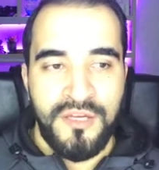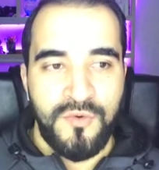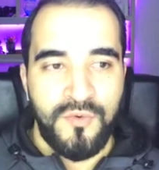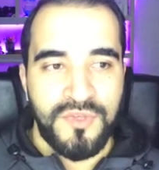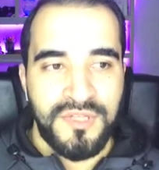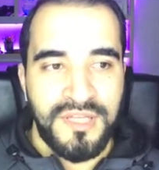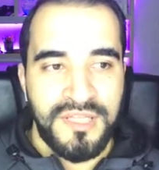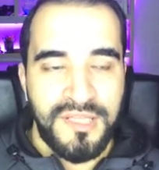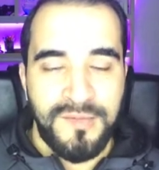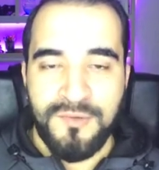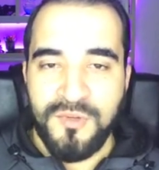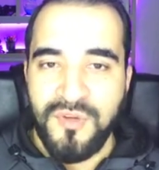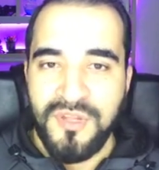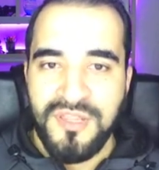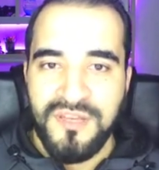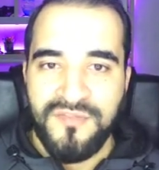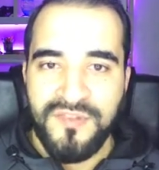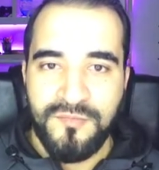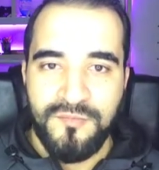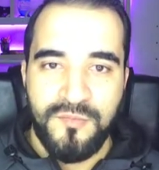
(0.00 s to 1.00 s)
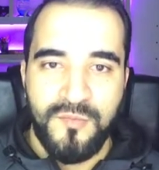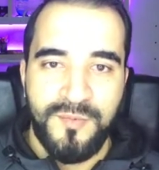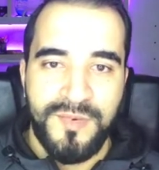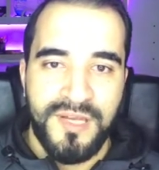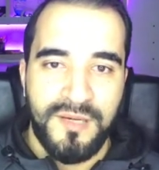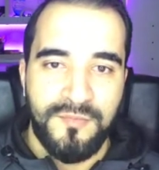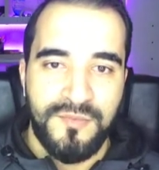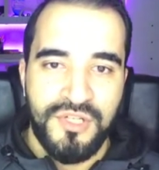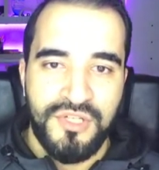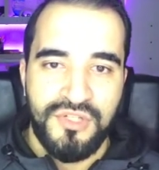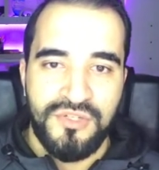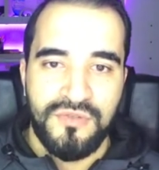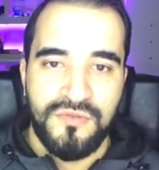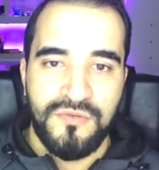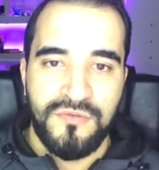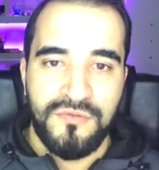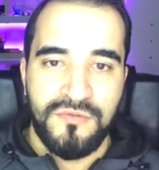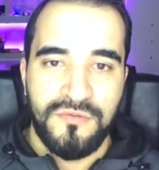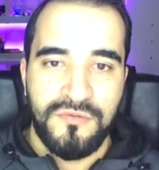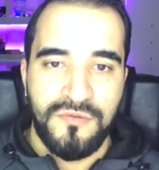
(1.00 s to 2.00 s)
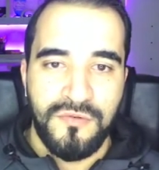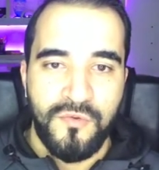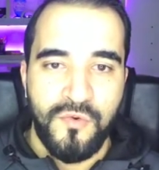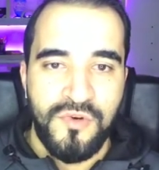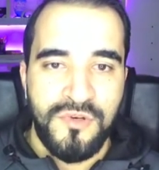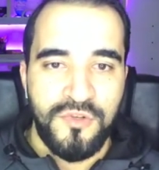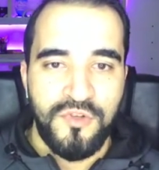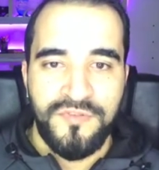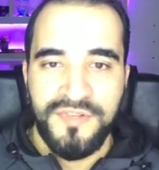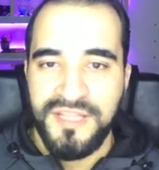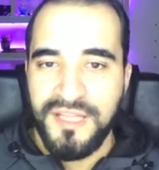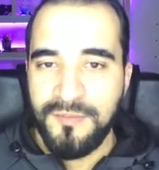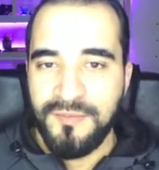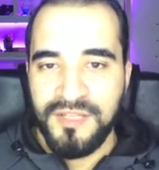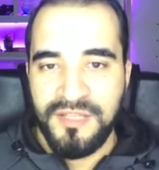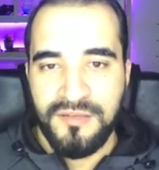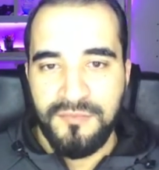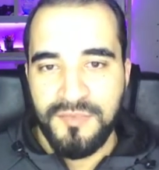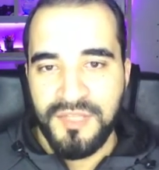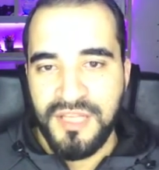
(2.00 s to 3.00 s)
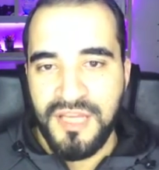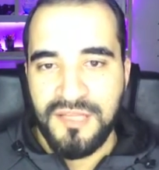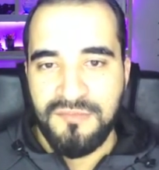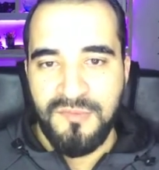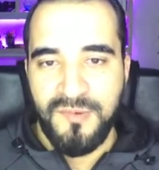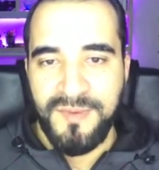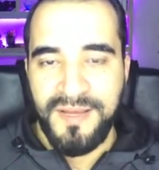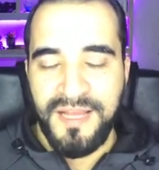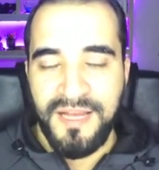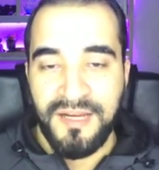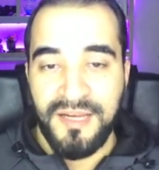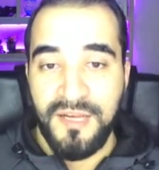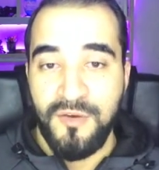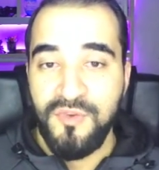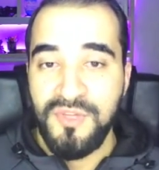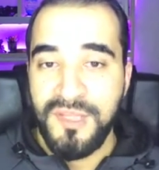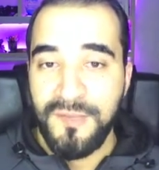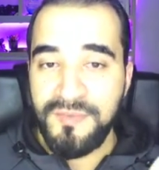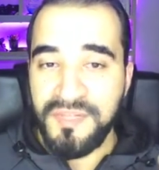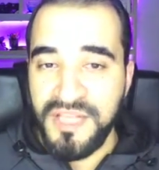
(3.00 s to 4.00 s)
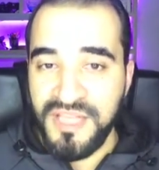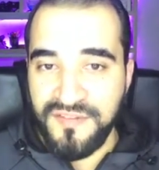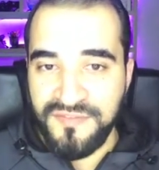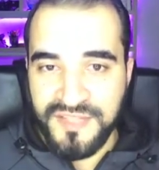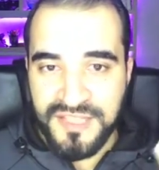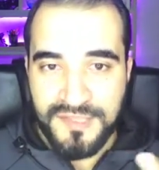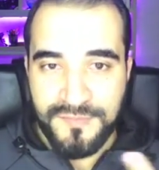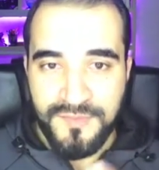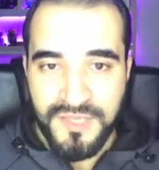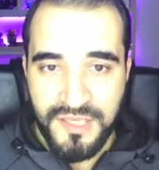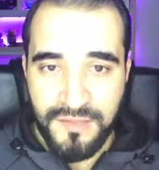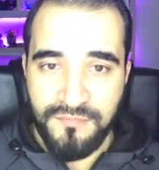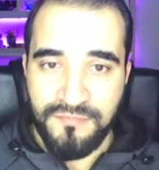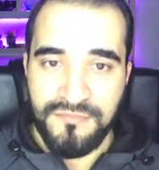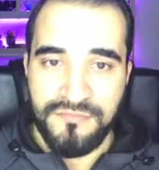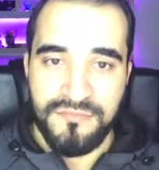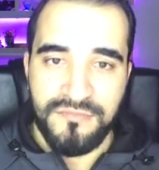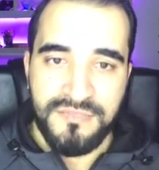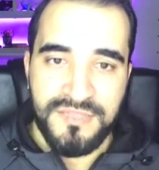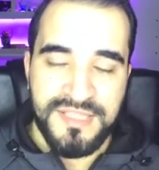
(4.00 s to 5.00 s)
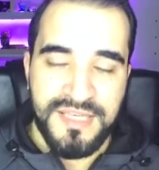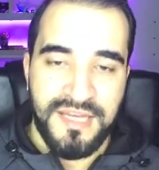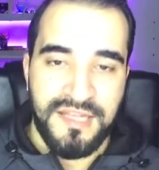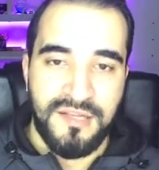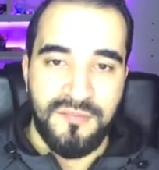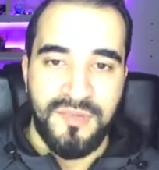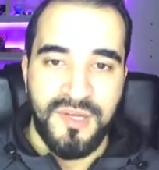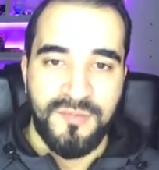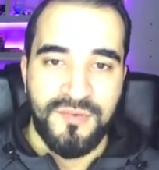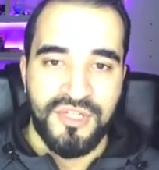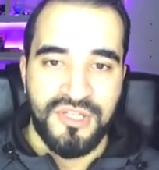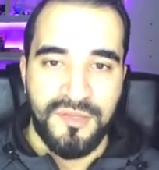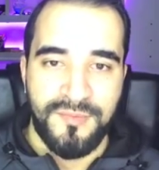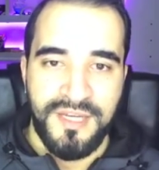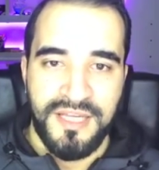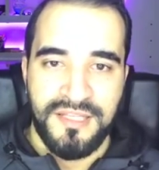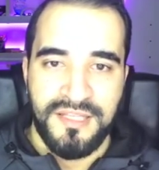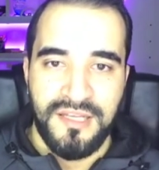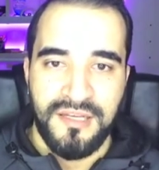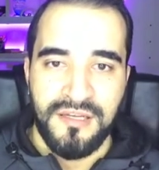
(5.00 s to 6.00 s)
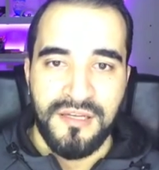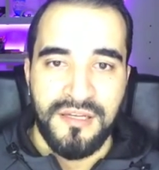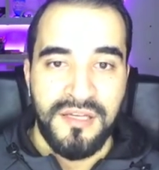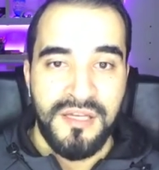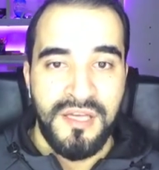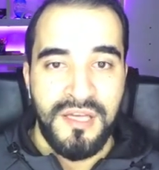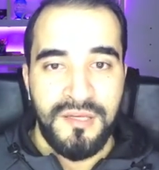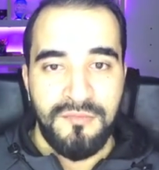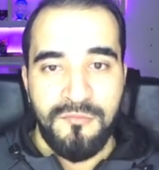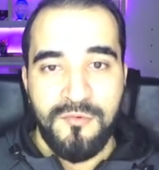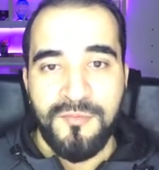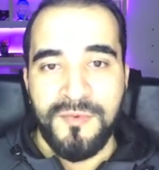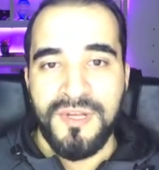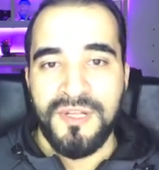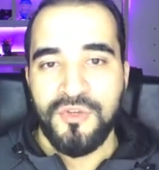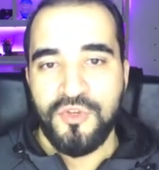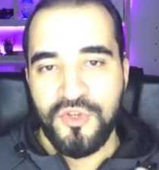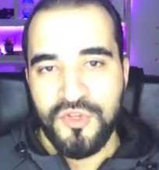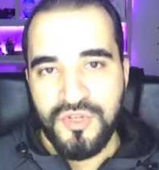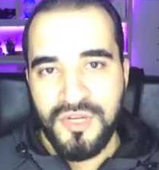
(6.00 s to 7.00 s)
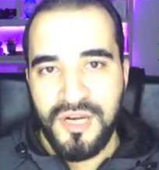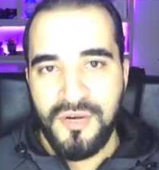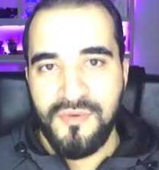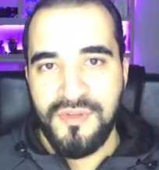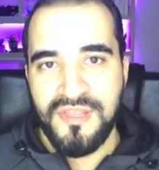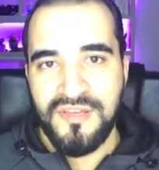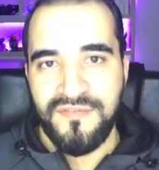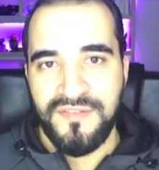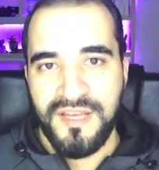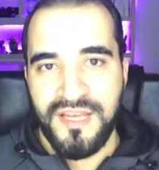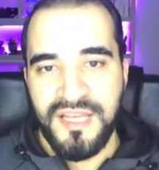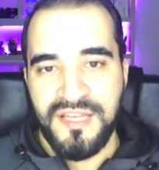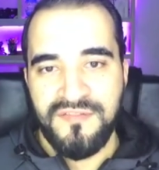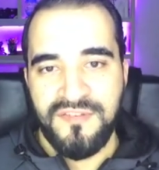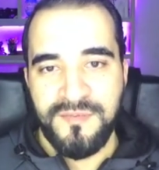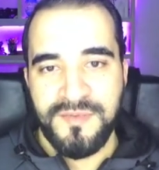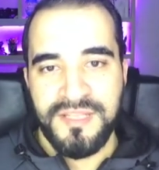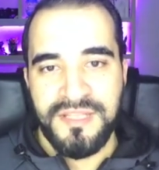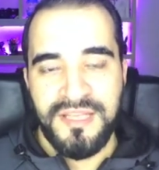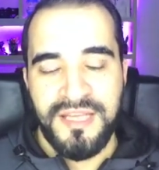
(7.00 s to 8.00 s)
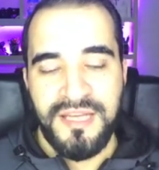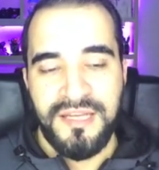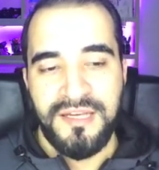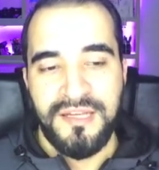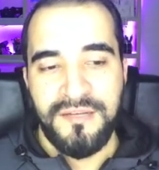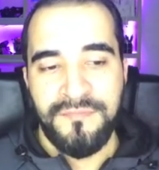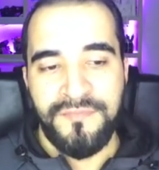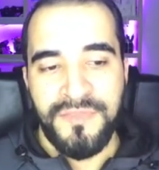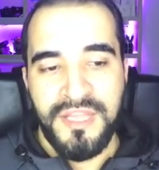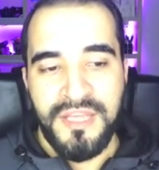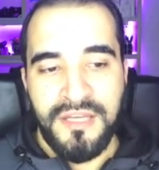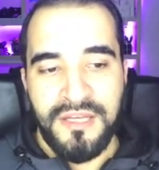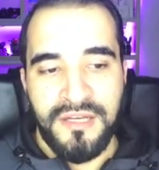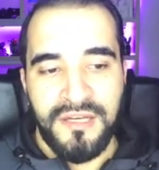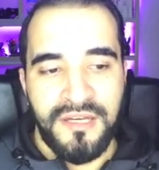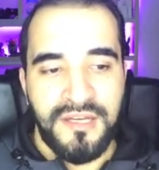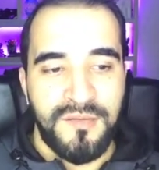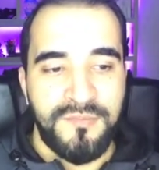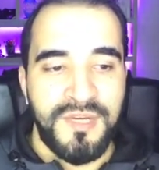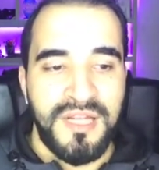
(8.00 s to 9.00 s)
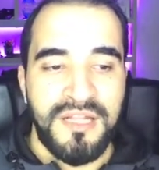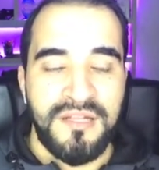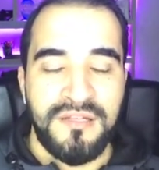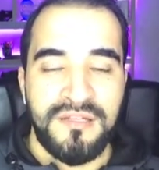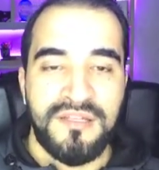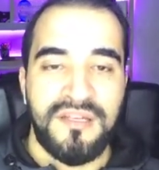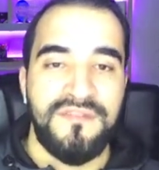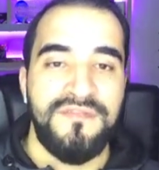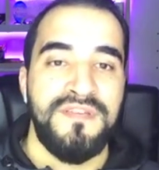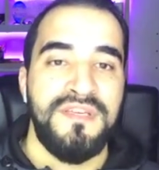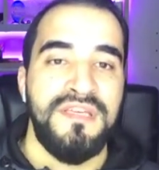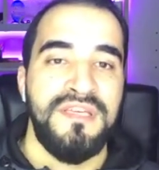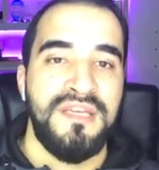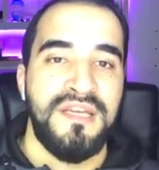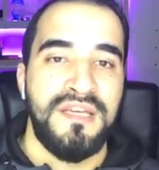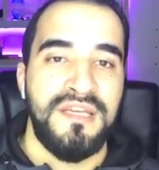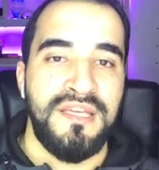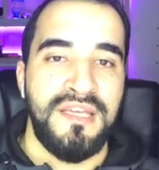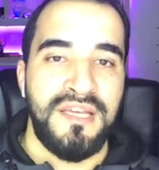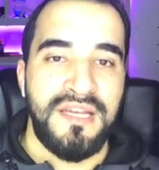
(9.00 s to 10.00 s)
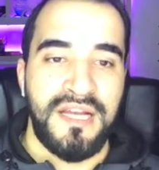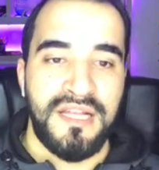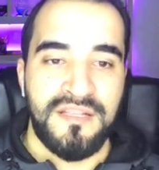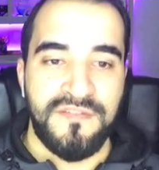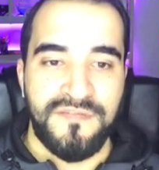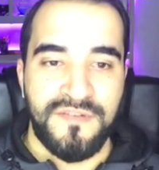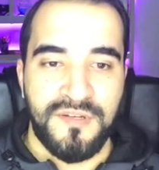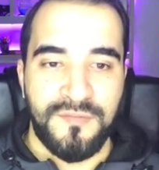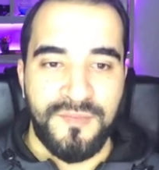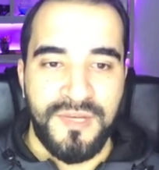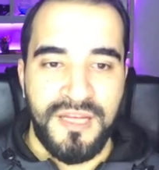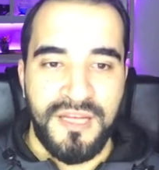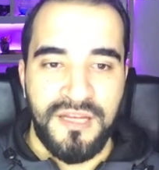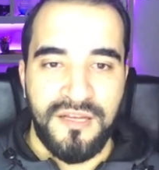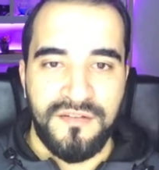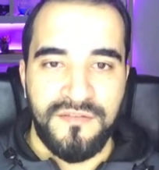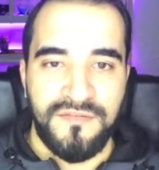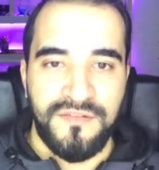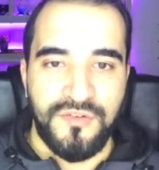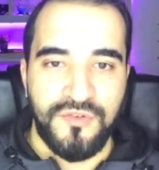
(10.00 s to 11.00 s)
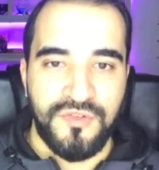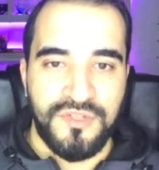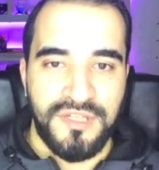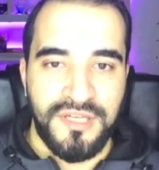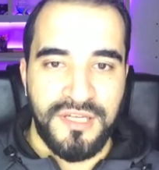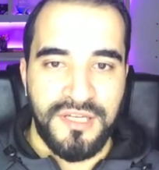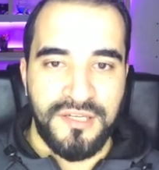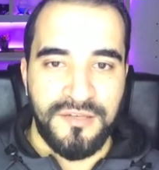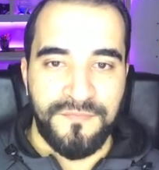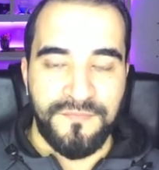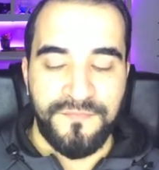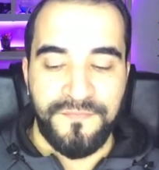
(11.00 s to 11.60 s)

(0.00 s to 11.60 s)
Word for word: وتقدمت وظيفه مبرمج وكل دفعتك متقدمه معك لو انت بتعرف تصميم زائد البرمجه تبعتك ممكن تحصل على الوظيفه هذه فبالتالي الخبرات الاضافيه هي اللي حتفرق معك في النقطه هاي